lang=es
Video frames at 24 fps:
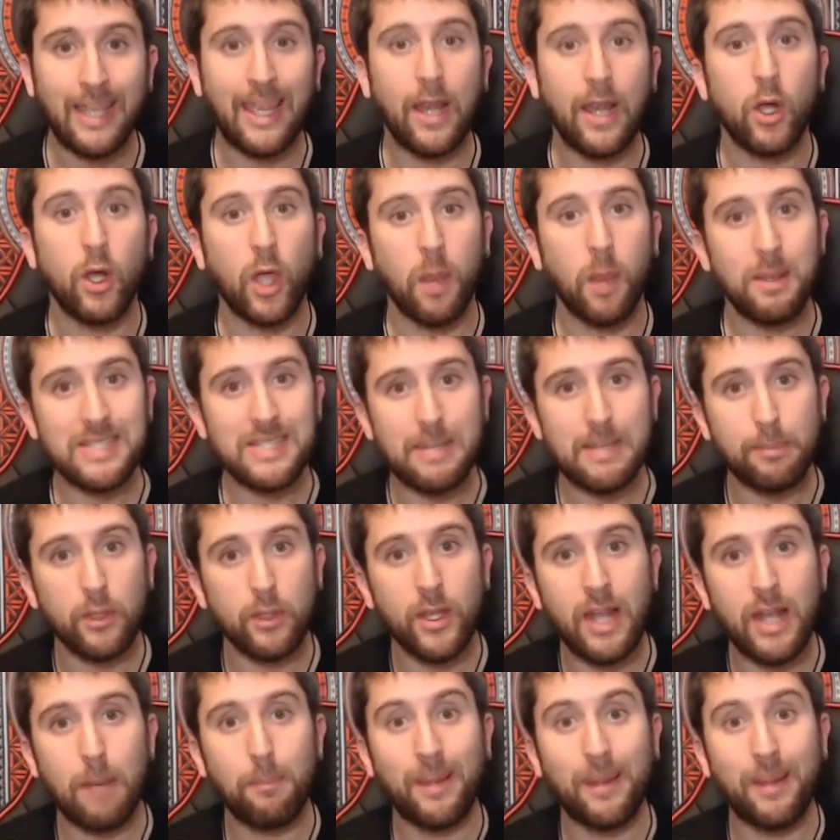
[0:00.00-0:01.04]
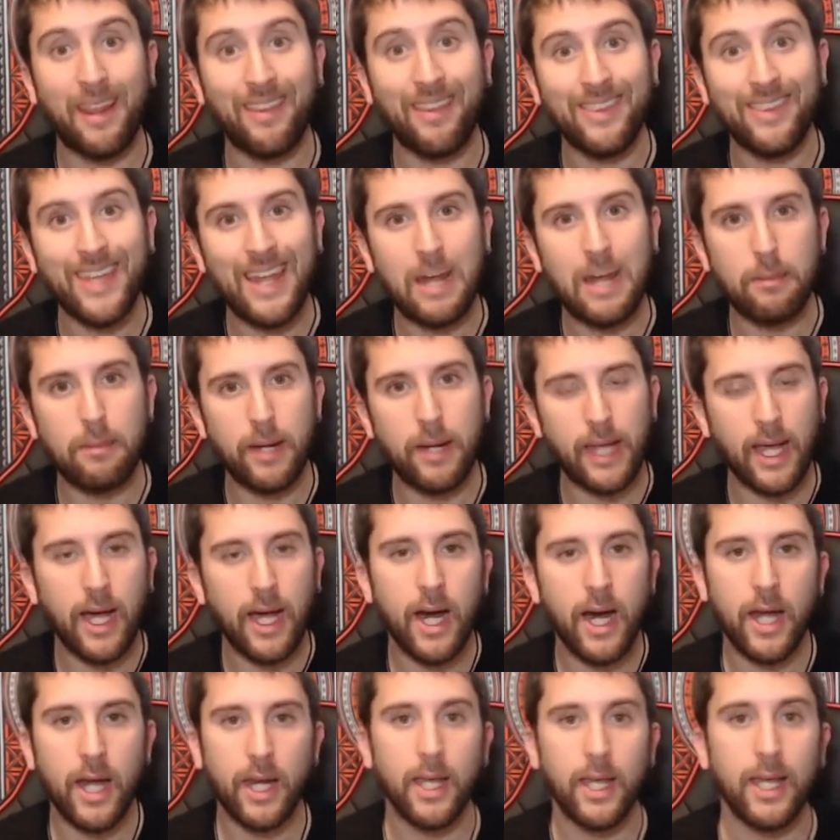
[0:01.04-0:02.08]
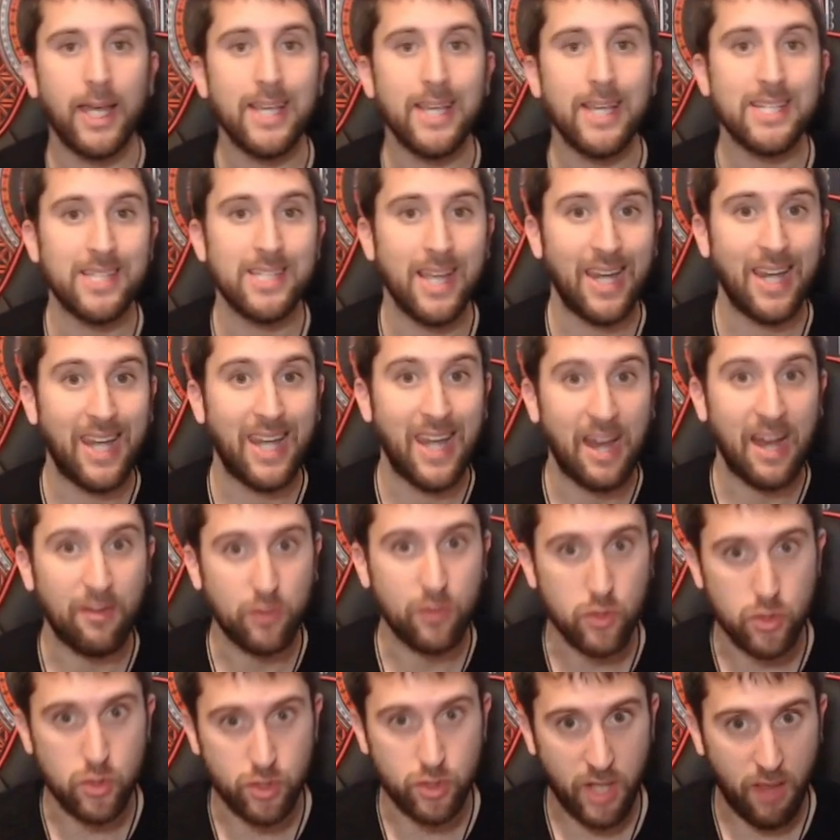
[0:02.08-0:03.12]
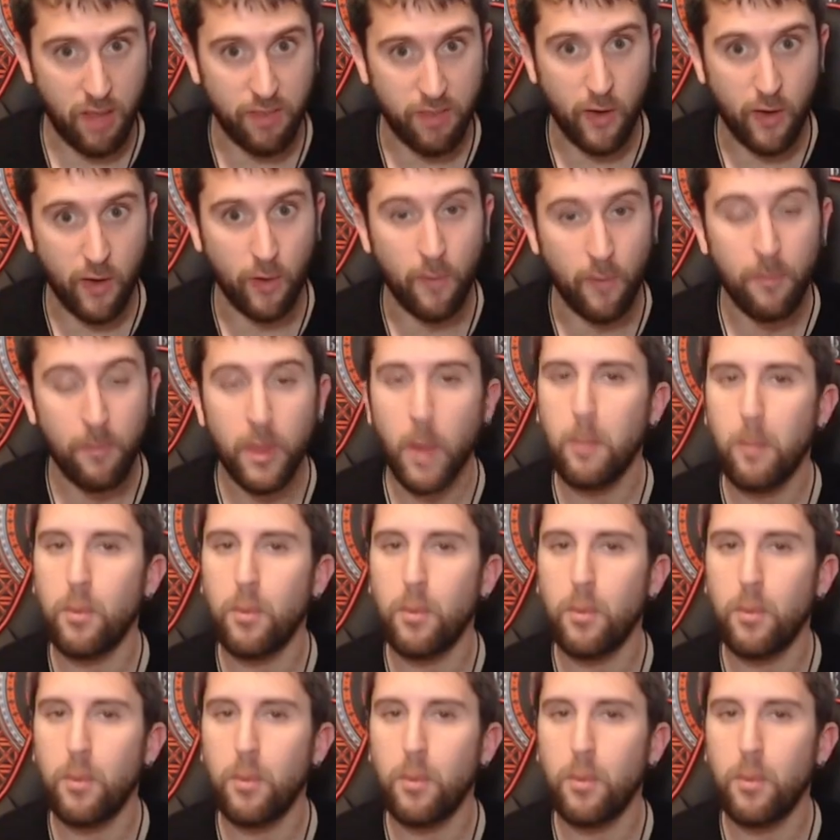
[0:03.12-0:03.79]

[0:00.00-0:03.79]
que lo que vas a poder aprender a manejar es la frustración,